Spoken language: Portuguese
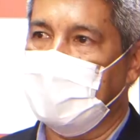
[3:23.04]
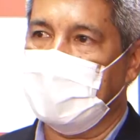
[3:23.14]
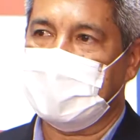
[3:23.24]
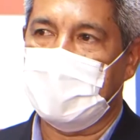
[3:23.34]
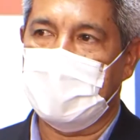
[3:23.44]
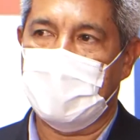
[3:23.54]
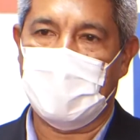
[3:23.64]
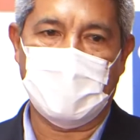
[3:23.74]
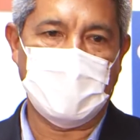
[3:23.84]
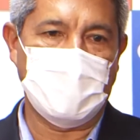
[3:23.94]
É um material
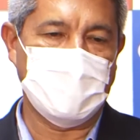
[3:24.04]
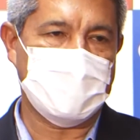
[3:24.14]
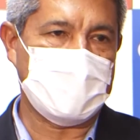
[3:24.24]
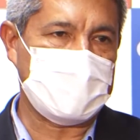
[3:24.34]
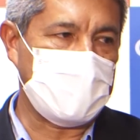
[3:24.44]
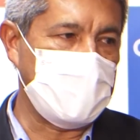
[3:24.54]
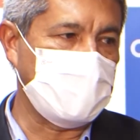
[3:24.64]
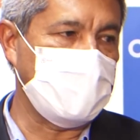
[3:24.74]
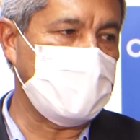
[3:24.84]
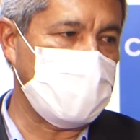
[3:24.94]
que nós vamos estar
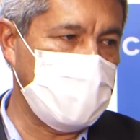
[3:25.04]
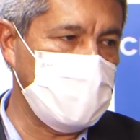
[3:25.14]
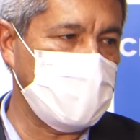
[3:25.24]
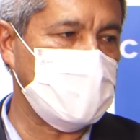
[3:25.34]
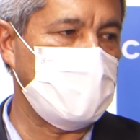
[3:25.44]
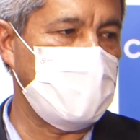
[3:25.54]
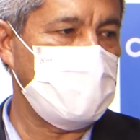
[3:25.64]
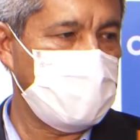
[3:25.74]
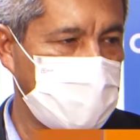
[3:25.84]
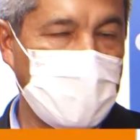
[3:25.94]
trabalhando dentro da rede, mas
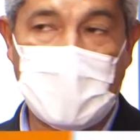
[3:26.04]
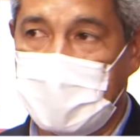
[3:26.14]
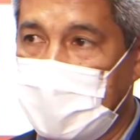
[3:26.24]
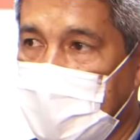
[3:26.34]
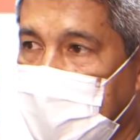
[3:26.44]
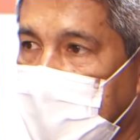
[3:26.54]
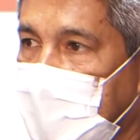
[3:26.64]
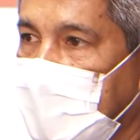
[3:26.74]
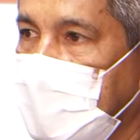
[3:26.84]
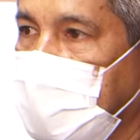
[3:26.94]
também fora dele,
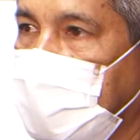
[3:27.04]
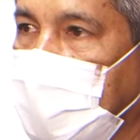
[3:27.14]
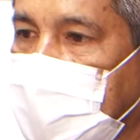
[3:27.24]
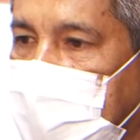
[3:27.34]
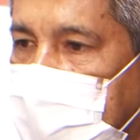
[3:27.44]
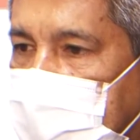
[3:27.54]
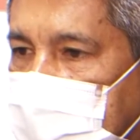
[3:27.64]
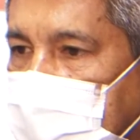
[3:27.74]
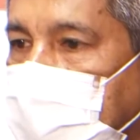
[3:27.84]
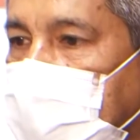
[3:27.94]
por conta da,
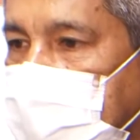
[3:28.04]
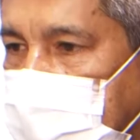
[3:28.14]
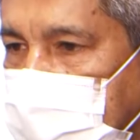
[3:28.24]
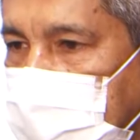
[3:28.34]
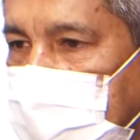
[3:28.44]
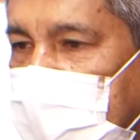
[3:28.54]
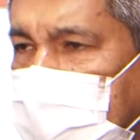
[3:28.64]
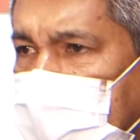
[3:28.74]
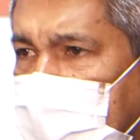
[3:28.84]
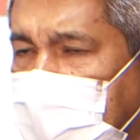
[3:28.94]
da importância do
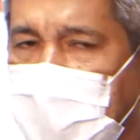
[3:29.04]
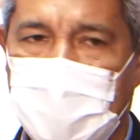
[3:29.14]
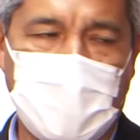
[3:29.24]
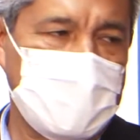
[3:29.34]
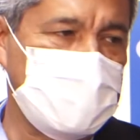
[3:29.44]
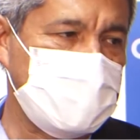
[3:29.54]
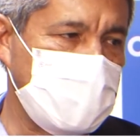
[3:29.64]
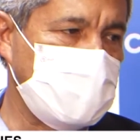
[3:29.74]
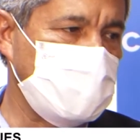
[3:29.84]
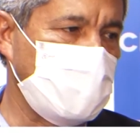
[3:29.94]
tema e a importância da
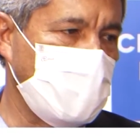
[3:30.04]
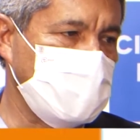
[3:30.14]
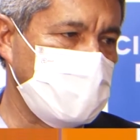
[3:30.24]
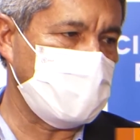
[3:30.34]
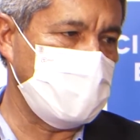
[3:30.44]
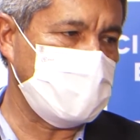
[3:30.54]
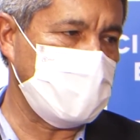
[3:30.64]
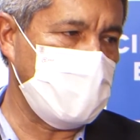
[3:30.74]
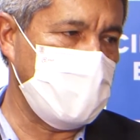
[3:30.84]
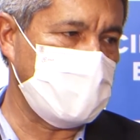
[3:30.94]
relação nossa com esse
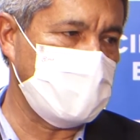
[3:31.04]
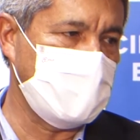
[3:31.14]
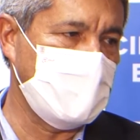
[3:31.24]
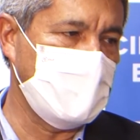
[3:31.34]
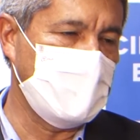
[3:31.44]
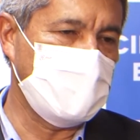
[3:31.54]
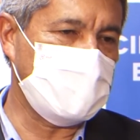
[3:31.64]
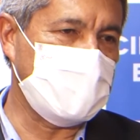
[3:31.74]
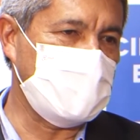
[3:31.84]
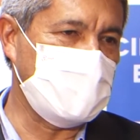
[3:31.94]
segmento.
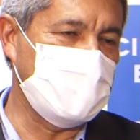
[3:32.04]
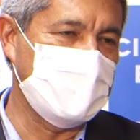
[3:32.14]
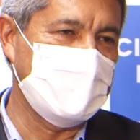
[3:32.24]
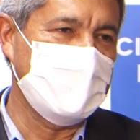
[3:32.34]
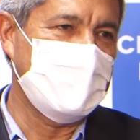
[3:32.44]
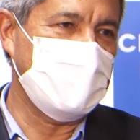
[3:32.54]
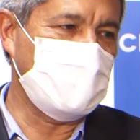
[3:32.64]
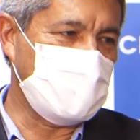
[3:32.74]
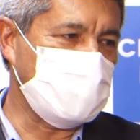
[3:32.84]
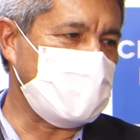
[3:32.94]
Portanto,
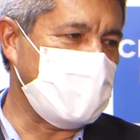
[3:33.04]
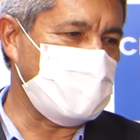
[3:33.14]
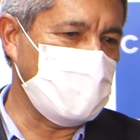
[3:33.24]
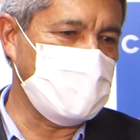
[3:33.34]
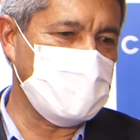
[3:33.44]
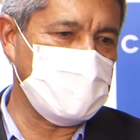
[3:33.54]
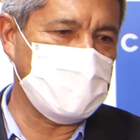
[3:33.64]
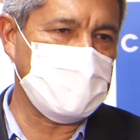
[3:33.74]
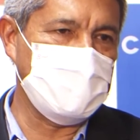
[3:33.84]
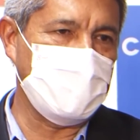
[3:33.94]
o Tortarado hoje
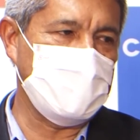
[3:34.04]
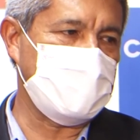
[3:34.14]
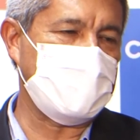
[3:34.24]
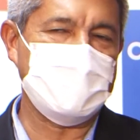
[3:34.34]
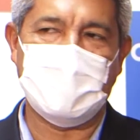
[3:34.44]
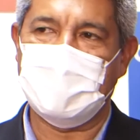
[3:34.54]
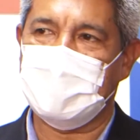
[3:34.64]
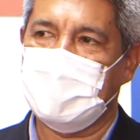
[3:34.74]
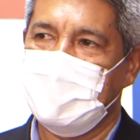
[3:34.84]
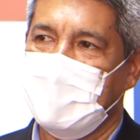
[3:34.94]
simboliza para a
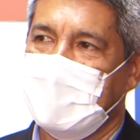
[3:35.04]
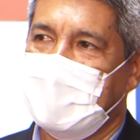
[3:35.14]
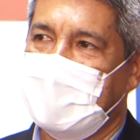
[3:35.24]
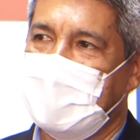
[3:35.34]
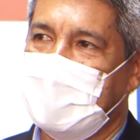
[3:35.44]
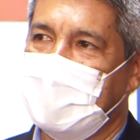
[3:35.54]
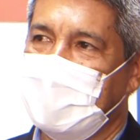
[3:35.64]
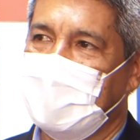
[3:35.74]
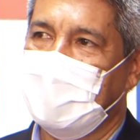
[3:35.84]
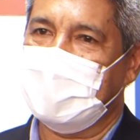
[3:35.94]
gente
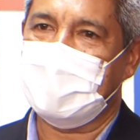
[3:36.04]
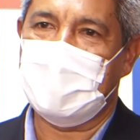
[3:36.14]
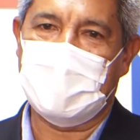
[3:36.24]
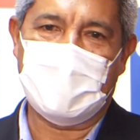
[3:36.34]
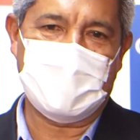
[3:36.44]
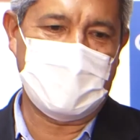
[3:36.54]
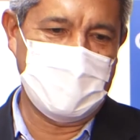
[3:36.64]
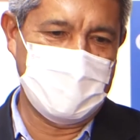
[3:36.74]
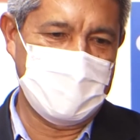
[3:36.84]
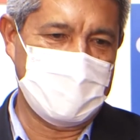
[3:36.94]
é, um material
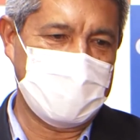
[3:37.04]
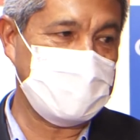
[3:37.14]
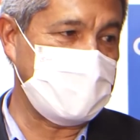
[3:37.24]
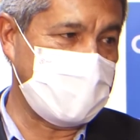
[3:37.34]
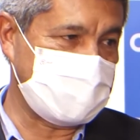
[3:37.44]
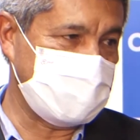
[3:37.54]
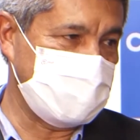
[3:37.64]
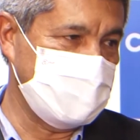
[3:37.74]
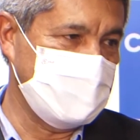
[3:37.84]
que resgata